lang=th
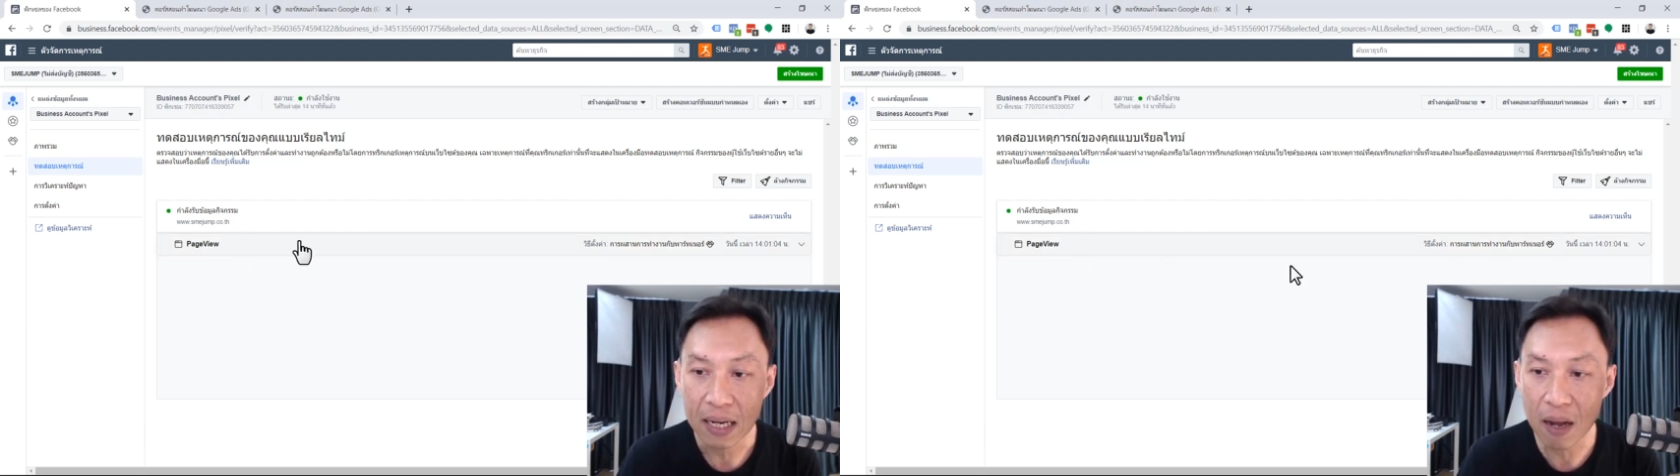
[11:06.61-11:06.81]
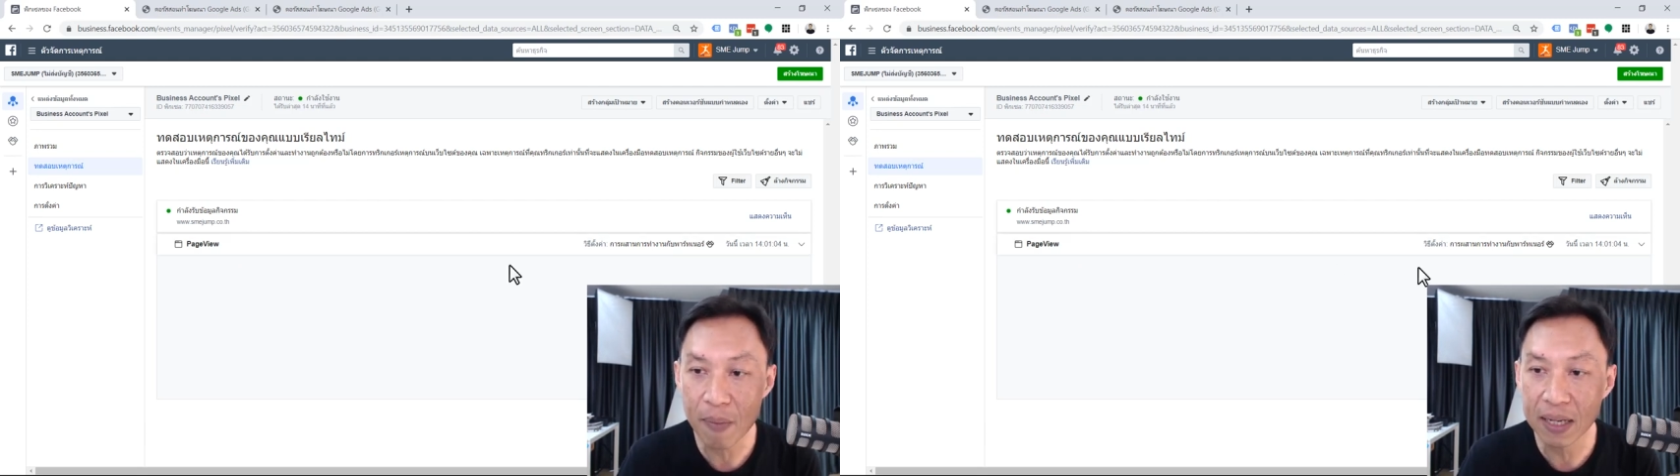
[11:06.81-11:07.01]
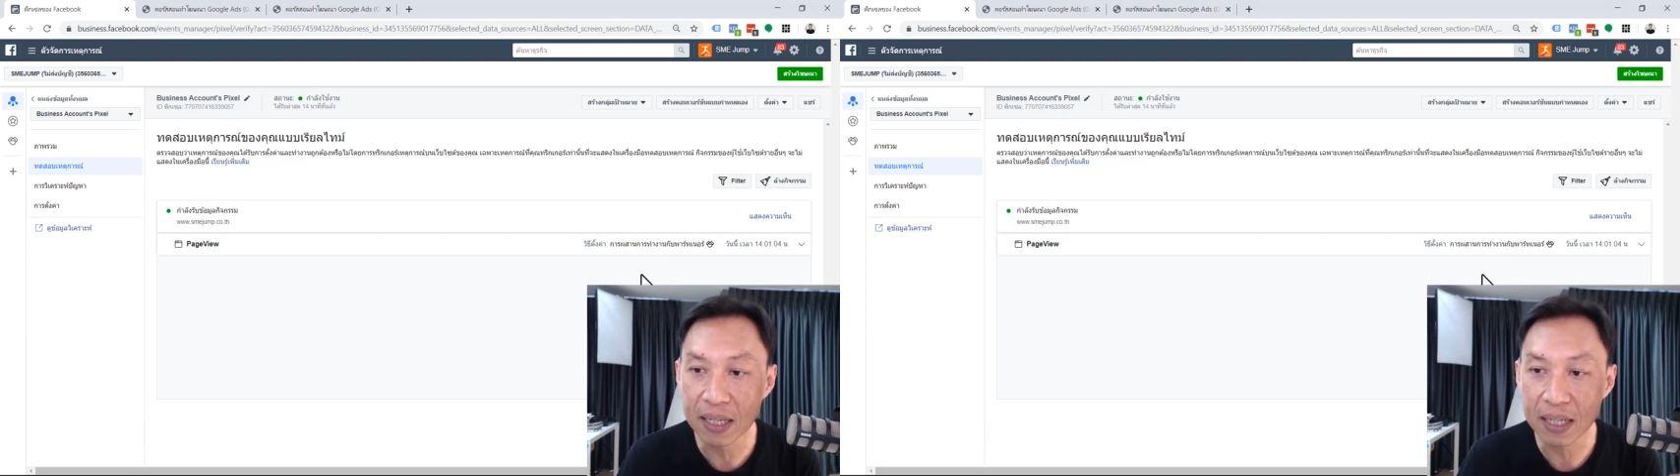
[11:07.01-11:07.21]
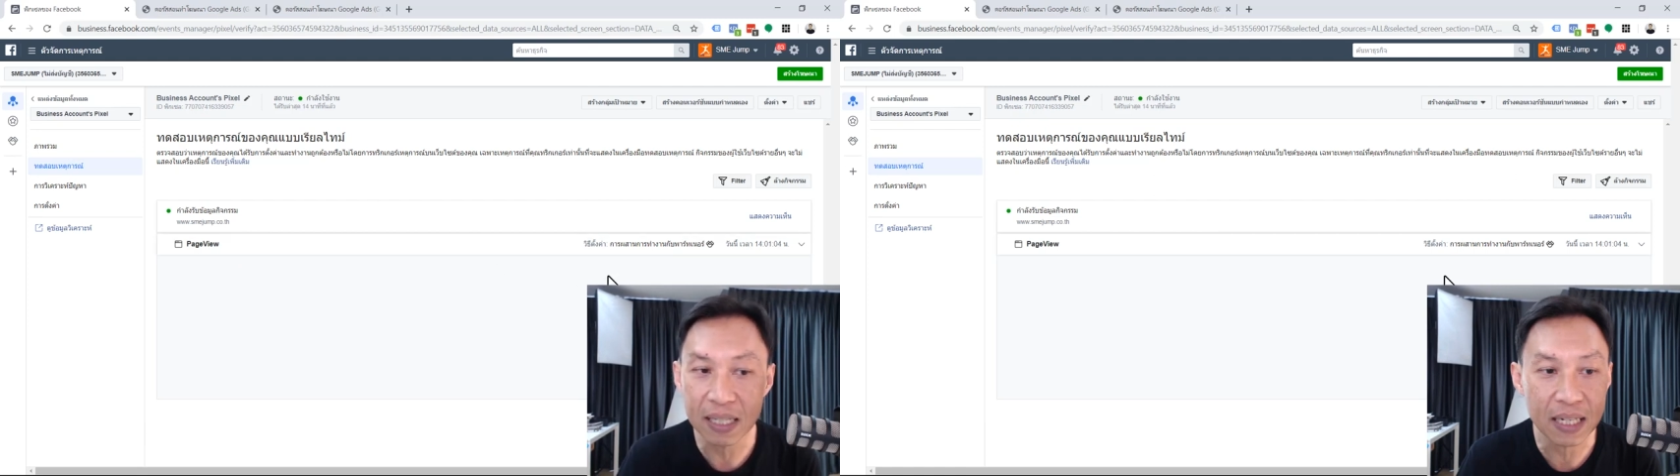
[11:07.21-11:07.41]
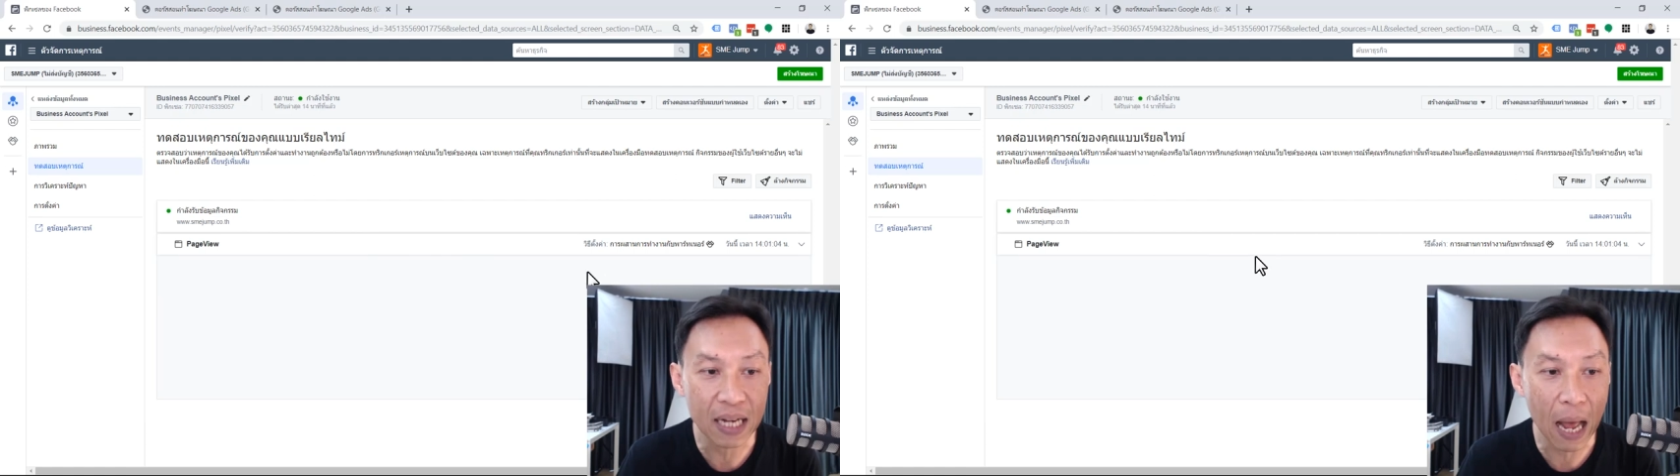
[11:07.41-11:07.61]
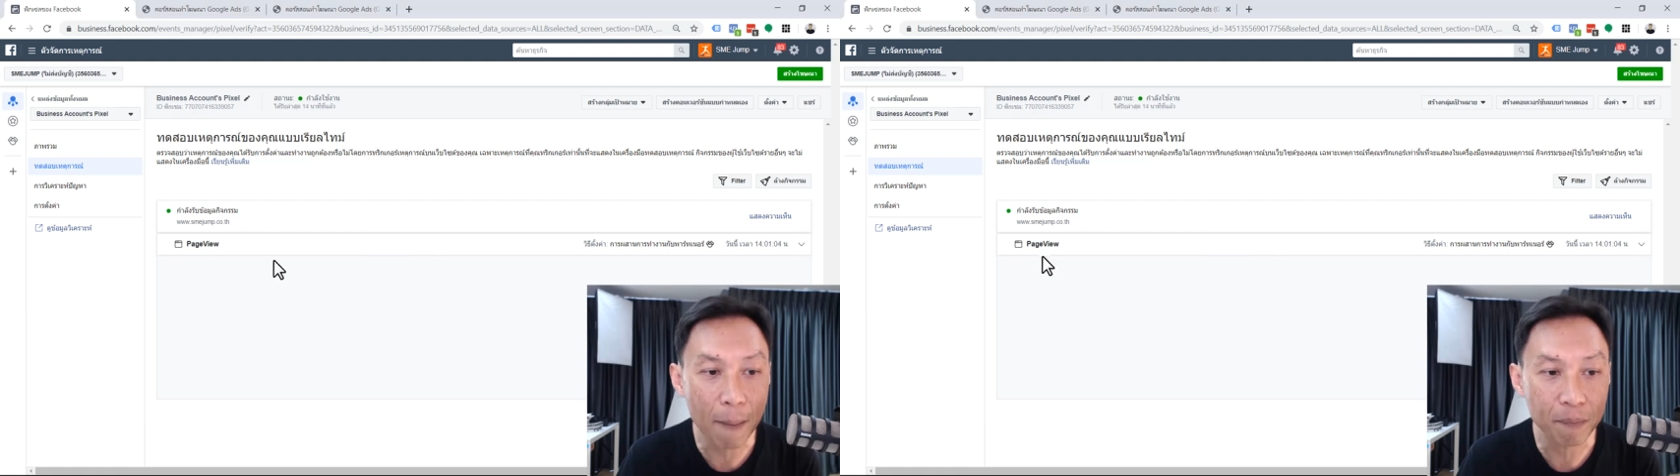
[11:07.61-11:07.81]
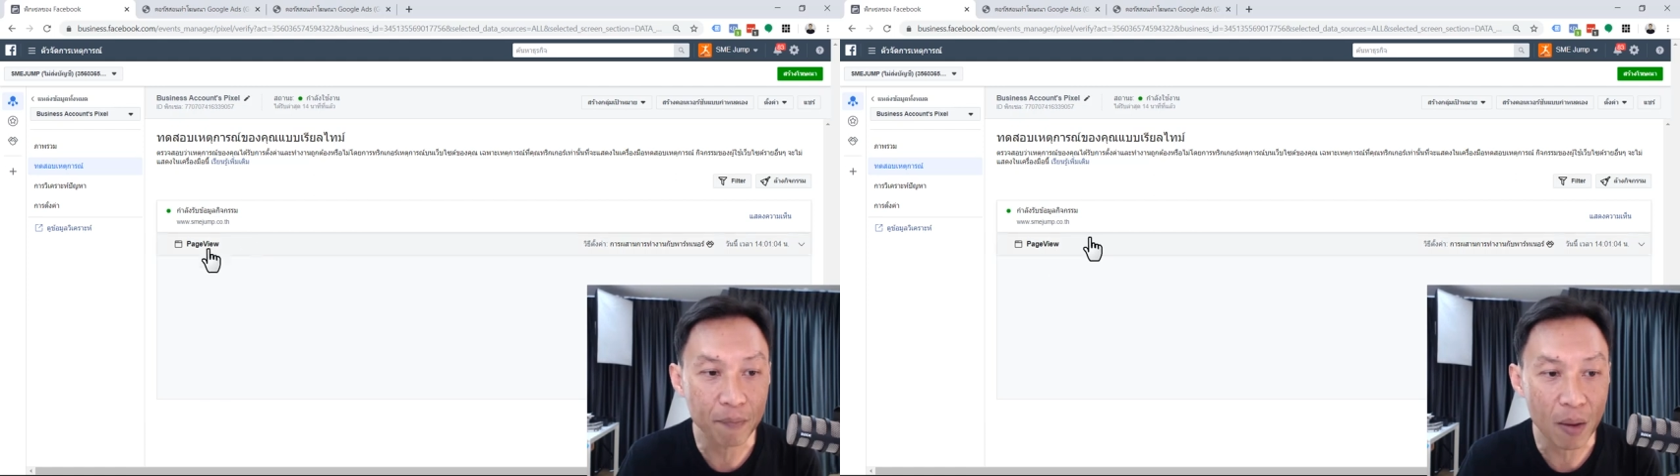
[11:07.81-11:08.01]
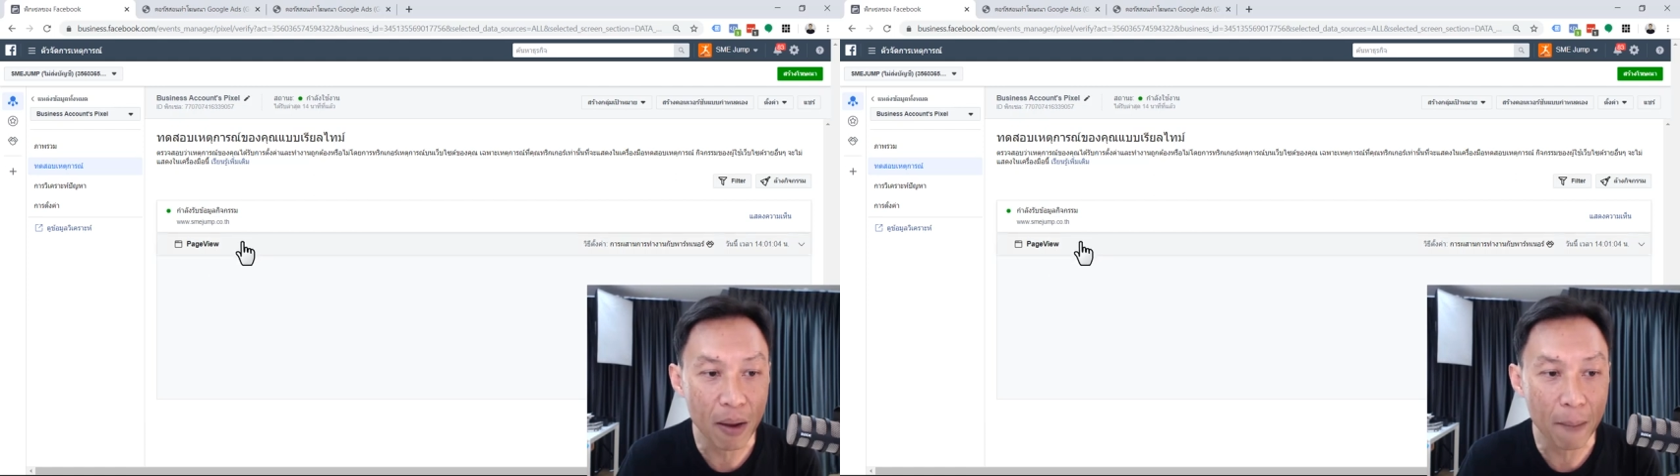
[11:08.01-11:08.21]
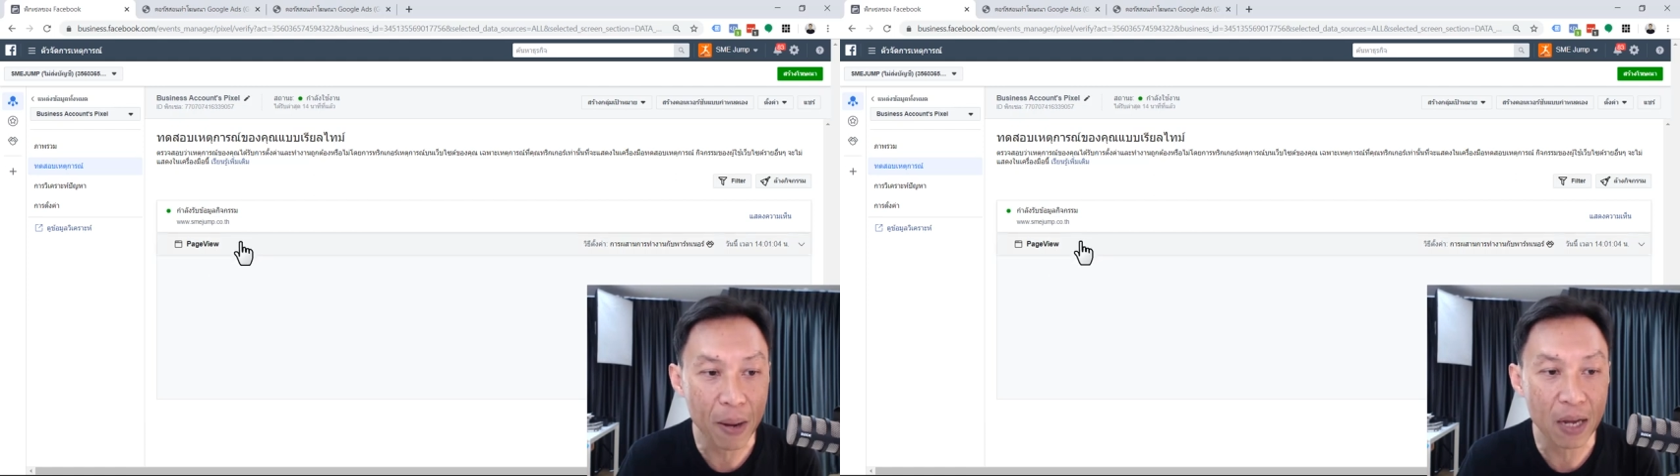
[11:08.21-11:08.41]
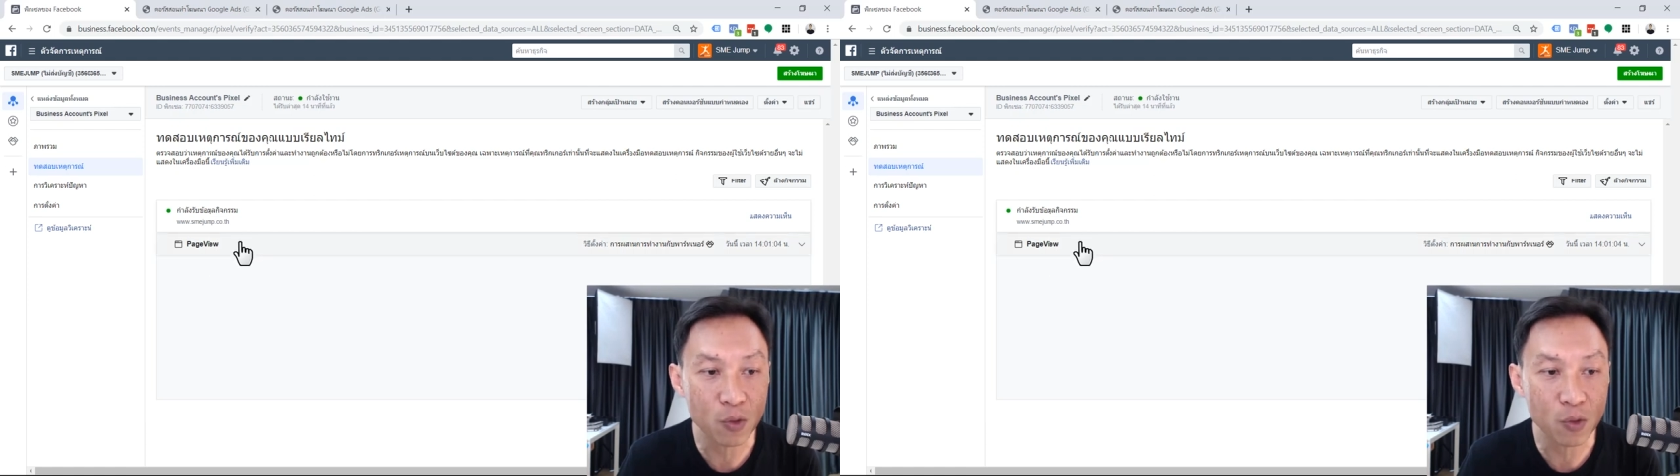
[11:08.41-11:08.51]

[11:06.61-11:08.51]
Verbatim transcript: ก็มีหนึ่งกิจกรรมเห็นไหมครับเพ